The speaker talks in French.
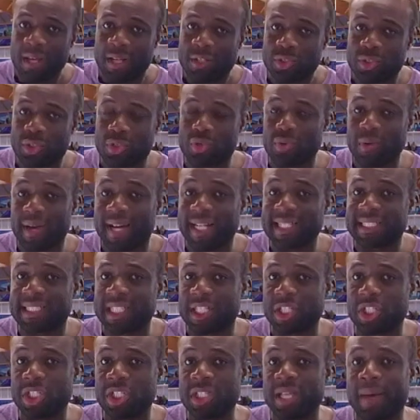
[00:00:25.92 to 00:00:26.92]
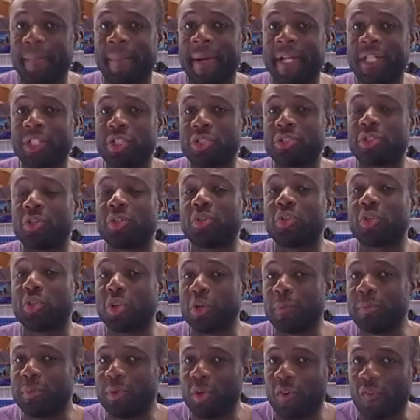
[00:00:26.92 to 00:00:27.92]
Ce soir, il s'agit d'un match de
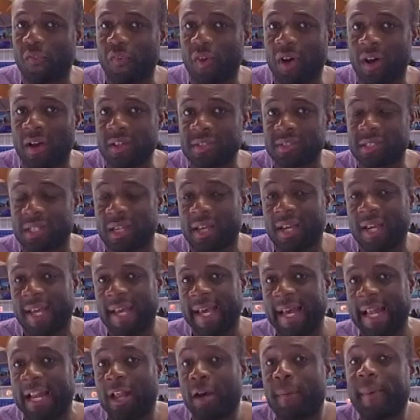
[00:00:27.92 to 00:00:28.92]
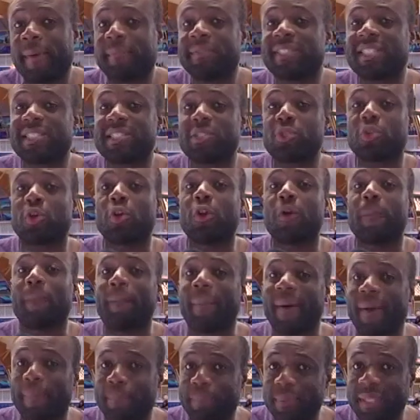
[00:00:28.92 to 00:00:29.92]
Coupe de France. Alors même si sur le
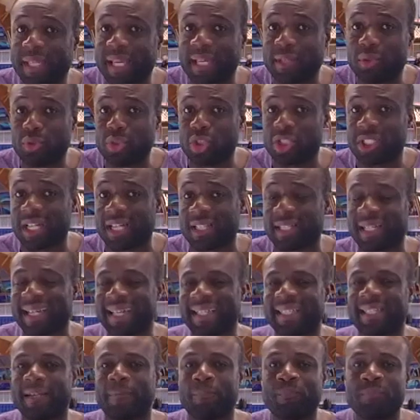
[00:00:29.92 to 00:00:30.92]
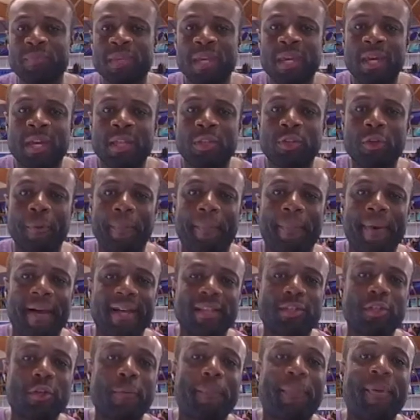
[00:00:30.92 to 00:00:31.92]
papier, nos chartraines ne
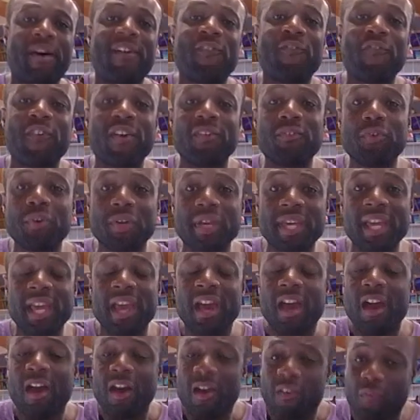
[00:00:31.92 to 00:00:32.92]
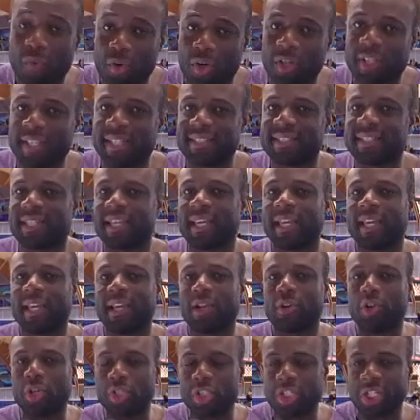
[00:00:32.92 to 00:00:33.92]
partent pas favoris, vous connaissez
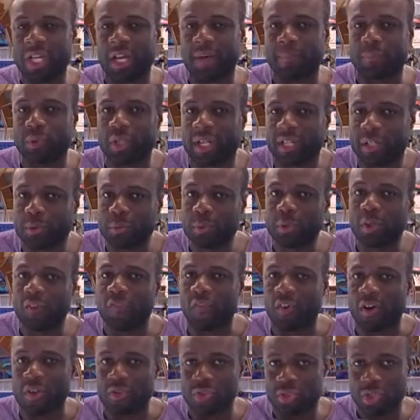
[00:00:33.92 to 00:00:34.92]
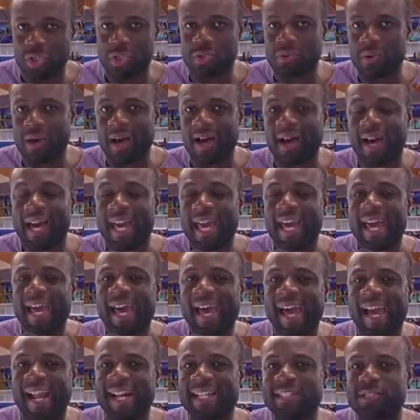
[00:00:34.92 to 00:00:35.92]
le charme de la Coupe de France. Ce soir,
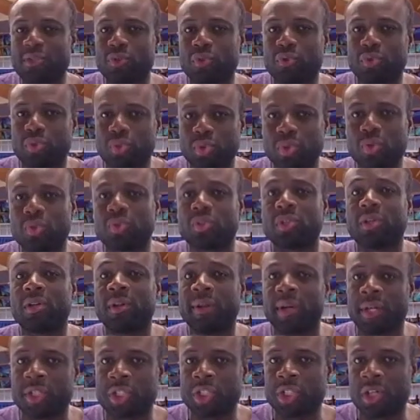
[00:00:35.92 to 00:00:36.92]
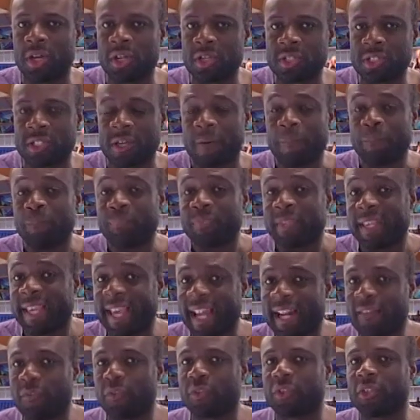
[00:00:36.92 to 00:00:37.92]
elles ont toutes leurs chances et
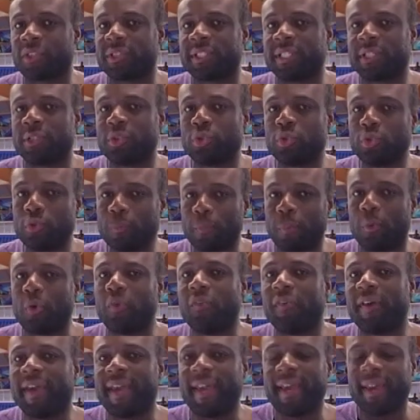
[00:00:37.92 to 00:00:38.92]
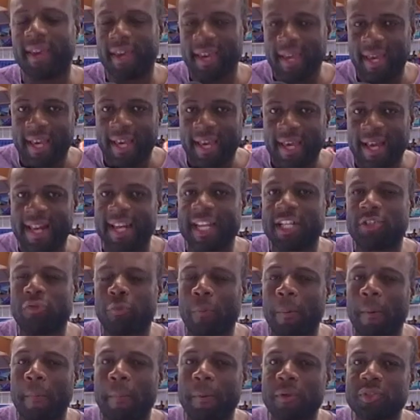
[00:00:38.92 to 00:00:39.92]
elles vont tenter de nous le prouver. Allez, je vous
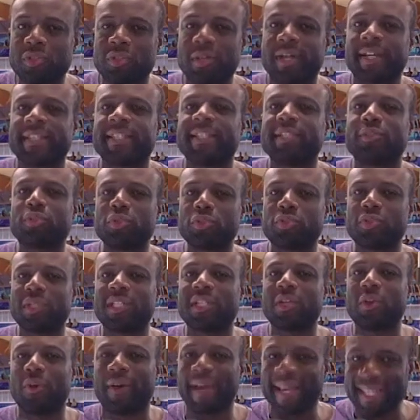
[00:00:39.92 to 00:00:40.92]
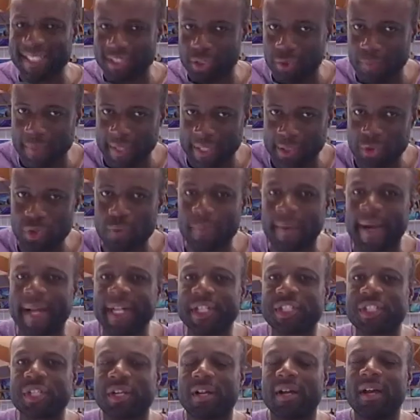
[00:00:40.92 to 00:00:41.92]
propose de regarder tout de suite le résumé du
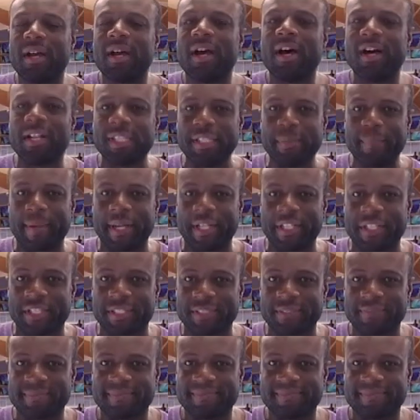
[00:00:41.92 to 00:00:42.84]
match en images.